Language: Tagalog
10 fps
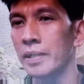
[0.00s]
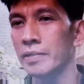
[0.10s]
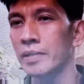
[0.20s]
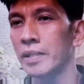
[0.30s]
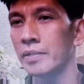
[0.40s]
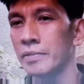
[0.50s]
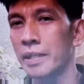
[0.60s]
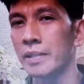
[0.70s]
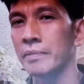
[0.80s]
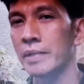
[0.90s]
Kapatid
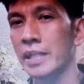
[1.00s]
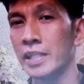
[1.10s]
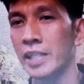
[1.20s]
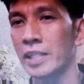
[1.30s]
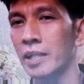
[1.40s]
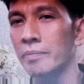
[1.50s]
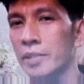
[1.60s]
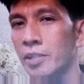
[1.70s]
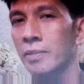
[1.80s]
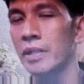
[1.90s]
niya yan. Ayan,